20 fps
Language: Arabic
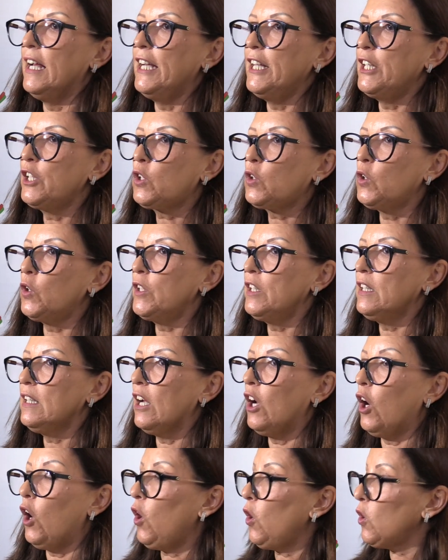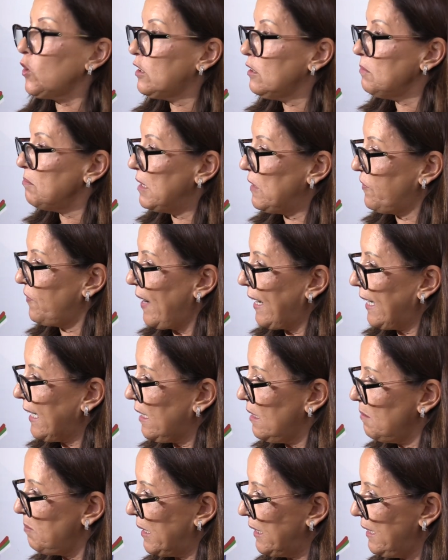يكون عضو من
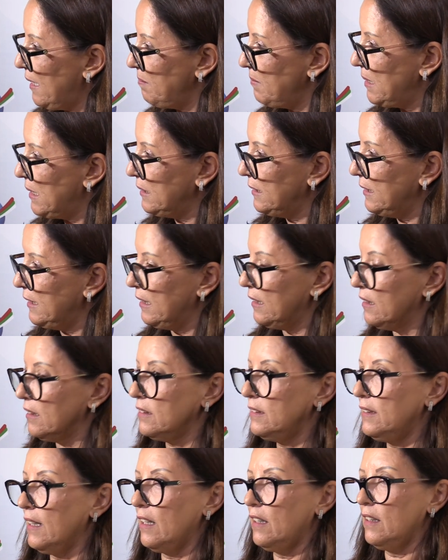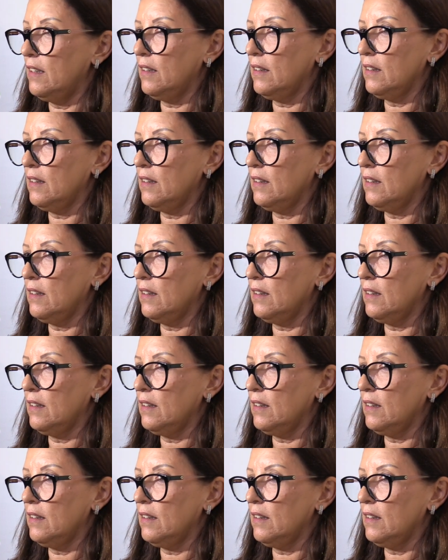الفريق البرلماني ديال